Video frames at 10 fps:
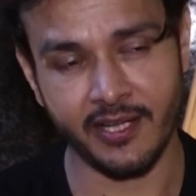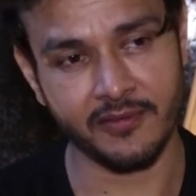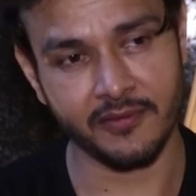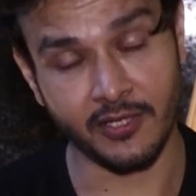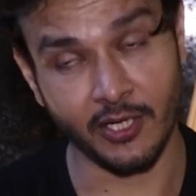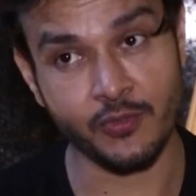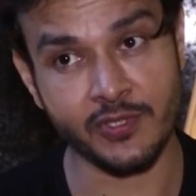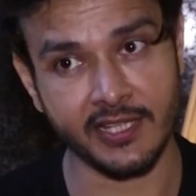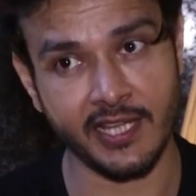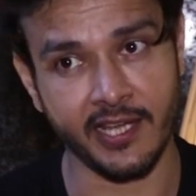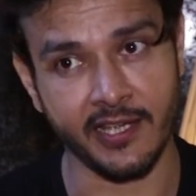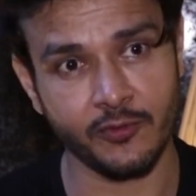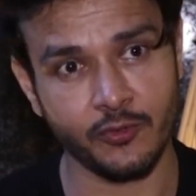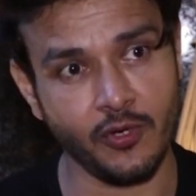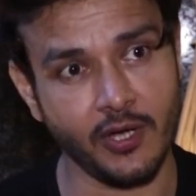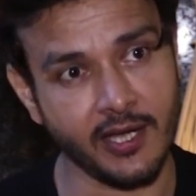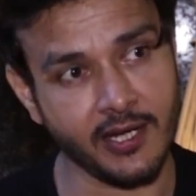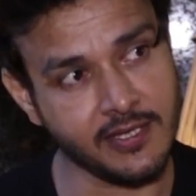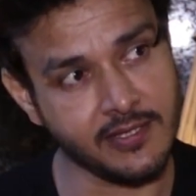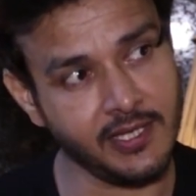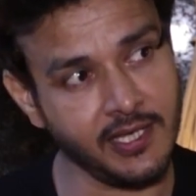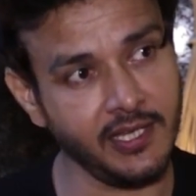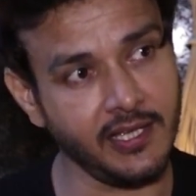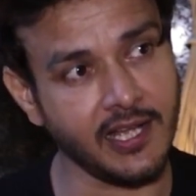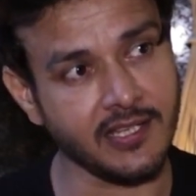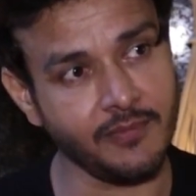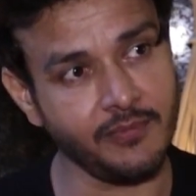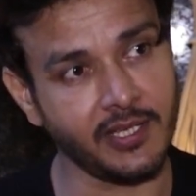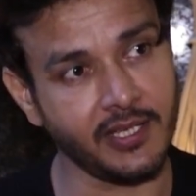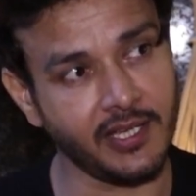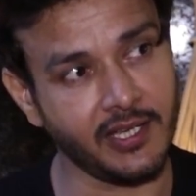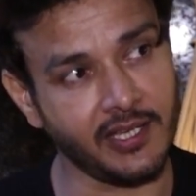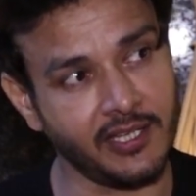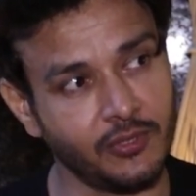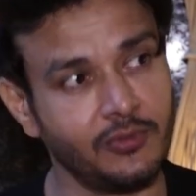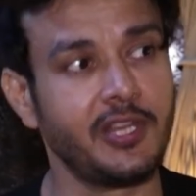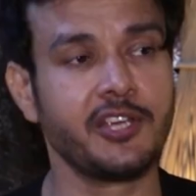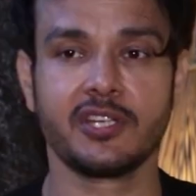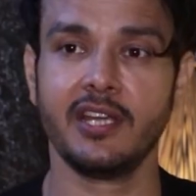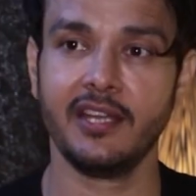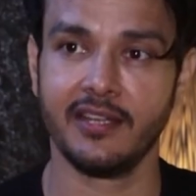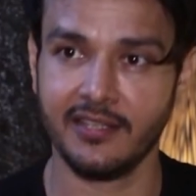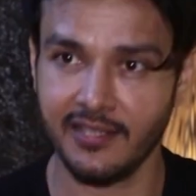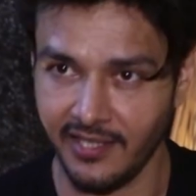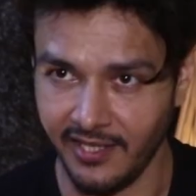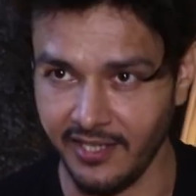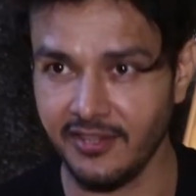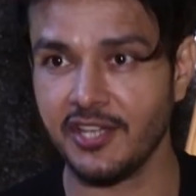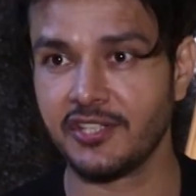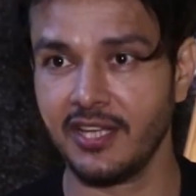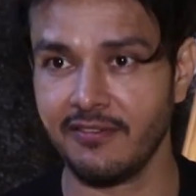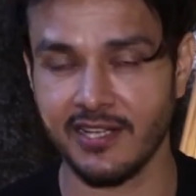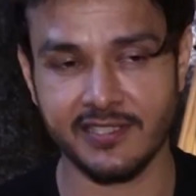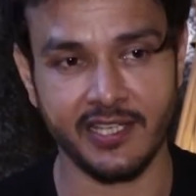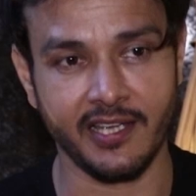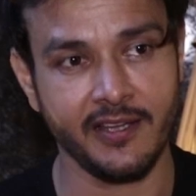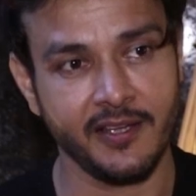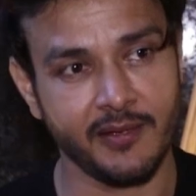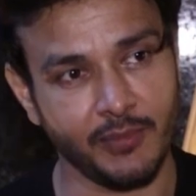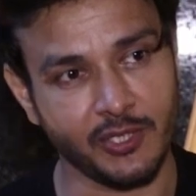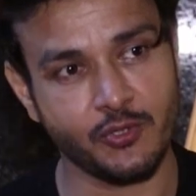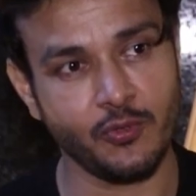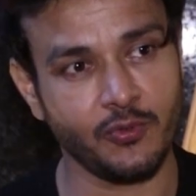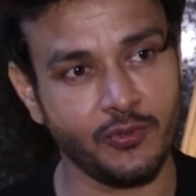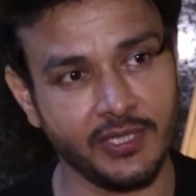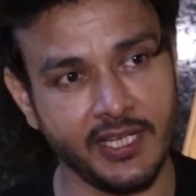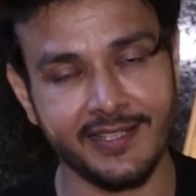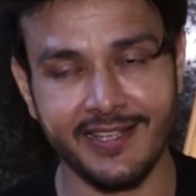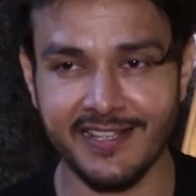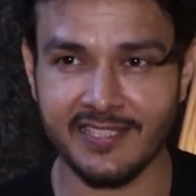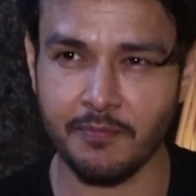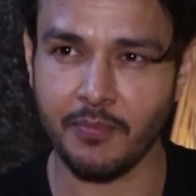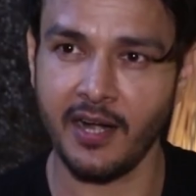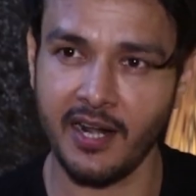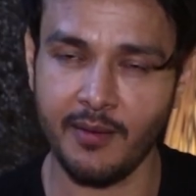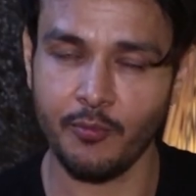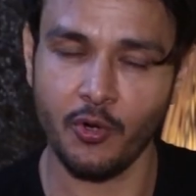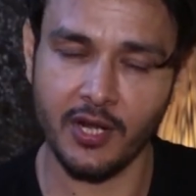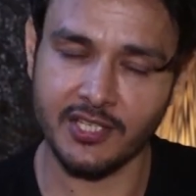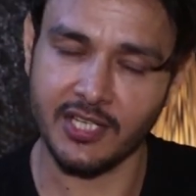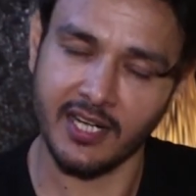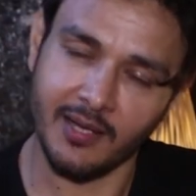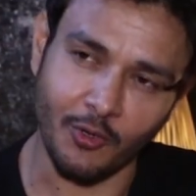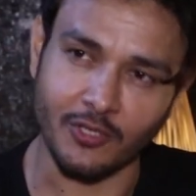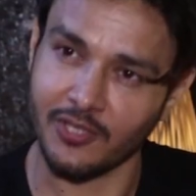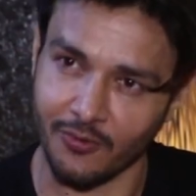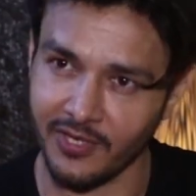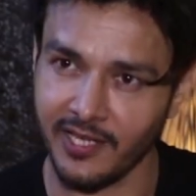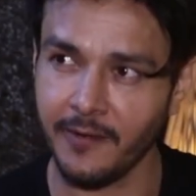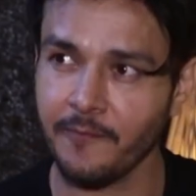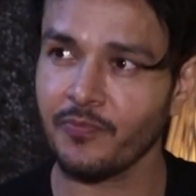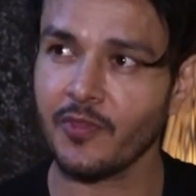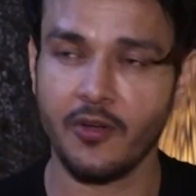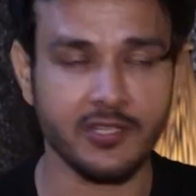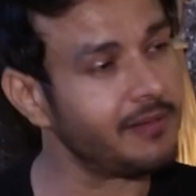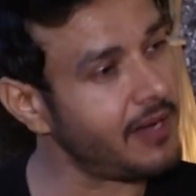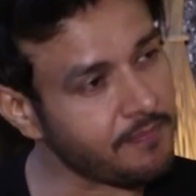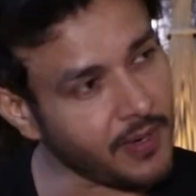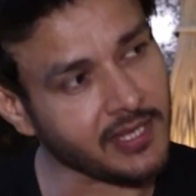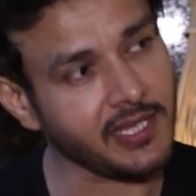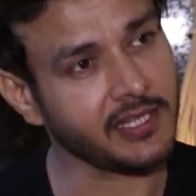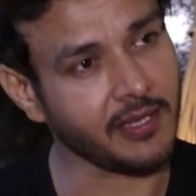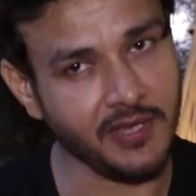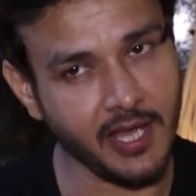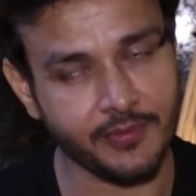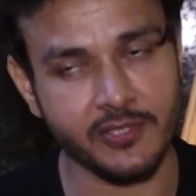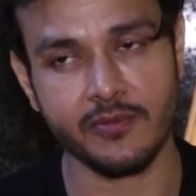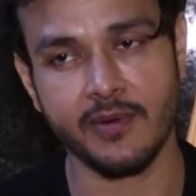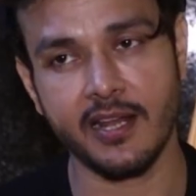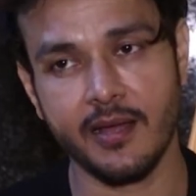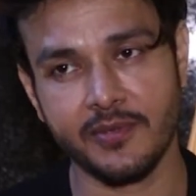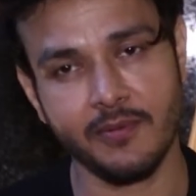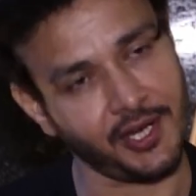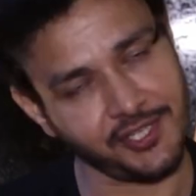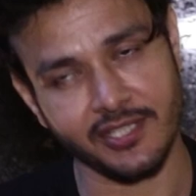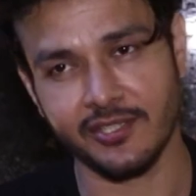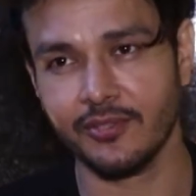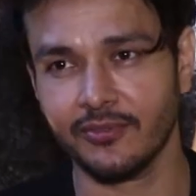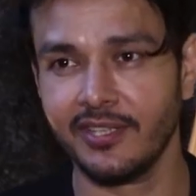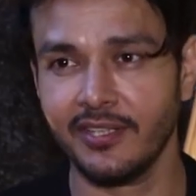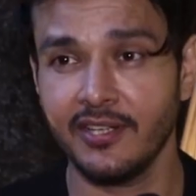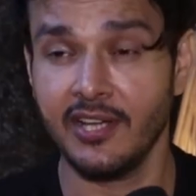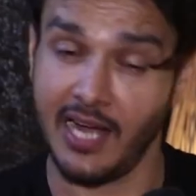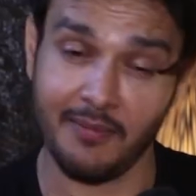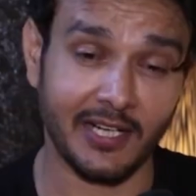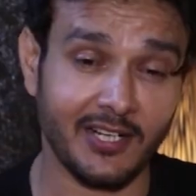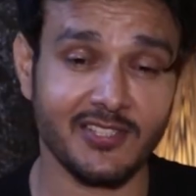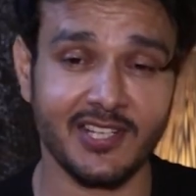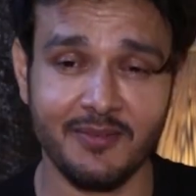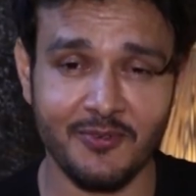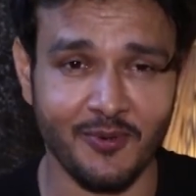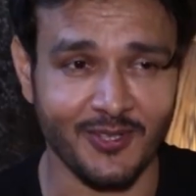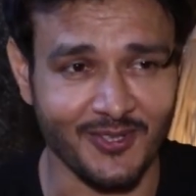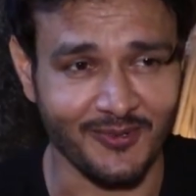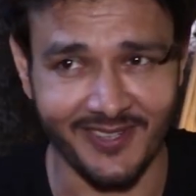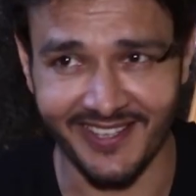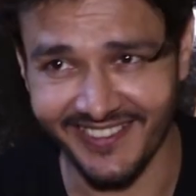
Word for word: ये कटु सत्य है तो अगर हिंदी आज हम हिंदू देश के हिंद देश के निवासी हैं बच्चों को धीरे धीरे सब पढ़ना बोलना जानना बहुत ज़रूरी है और जब आप पढ़ते हैं तभी आपकी ज़ुबान आपकी भाषा अच्छी होती है हम एक्ट्रेस के लिए भी वो बहुत ज़रूरी